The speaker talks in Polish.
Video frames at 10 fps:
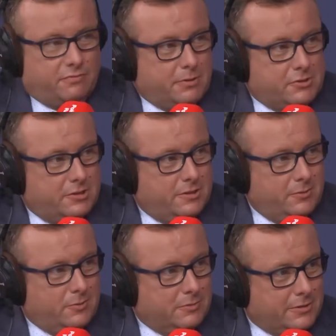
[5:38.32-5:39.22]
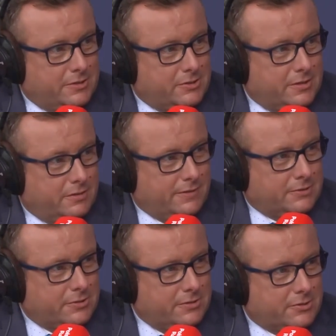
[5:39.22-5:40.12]
w październiku bodajże
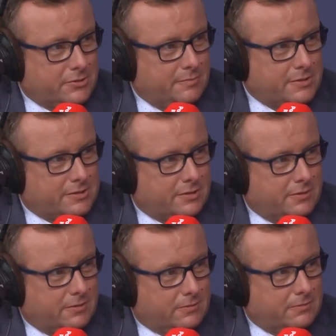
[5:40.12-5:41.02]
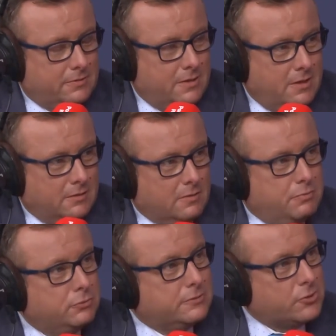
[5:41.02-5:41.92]
2018 roku, no
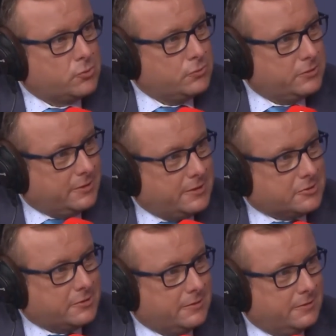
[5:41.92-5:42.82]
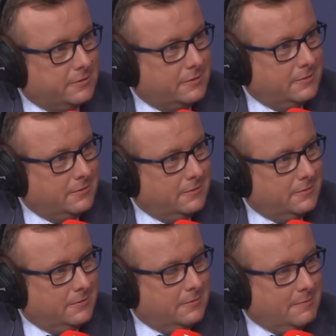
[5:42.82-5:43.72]
był też użyteczny. Tak, tak,
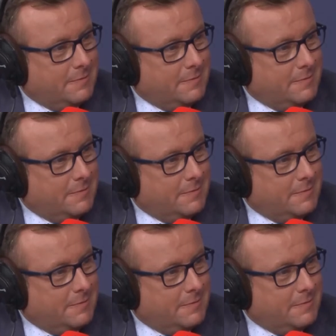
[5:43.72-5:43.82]
ale to...